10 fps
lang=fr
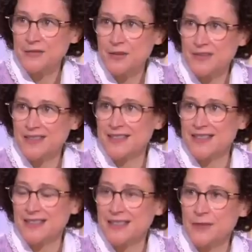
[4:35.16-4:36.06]
fortes,
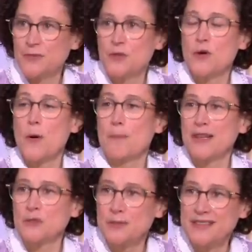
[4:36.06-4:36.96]
c'est-à-dire il faut euh,
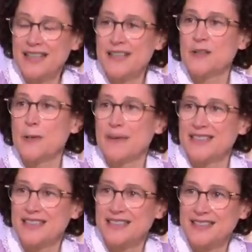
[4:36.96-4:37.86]
pas d'hôpital, euh, pas de
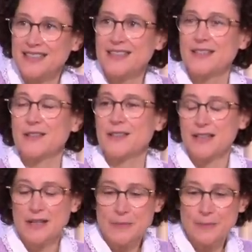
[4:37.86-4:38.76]
clinique, euh,
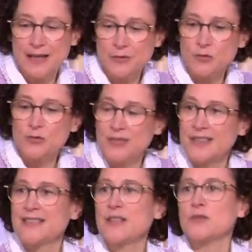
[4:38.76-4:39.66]
pas de tout
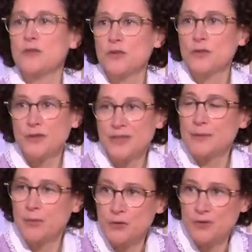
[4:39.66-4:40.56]
un tas de lieux
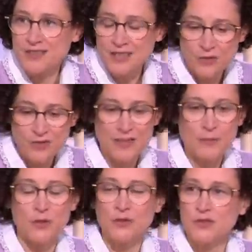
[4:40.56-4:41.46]
qui produisent des choses
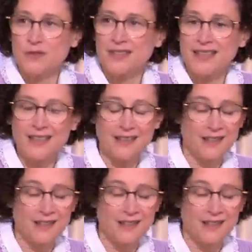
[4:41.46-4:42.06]
d'importance vitale.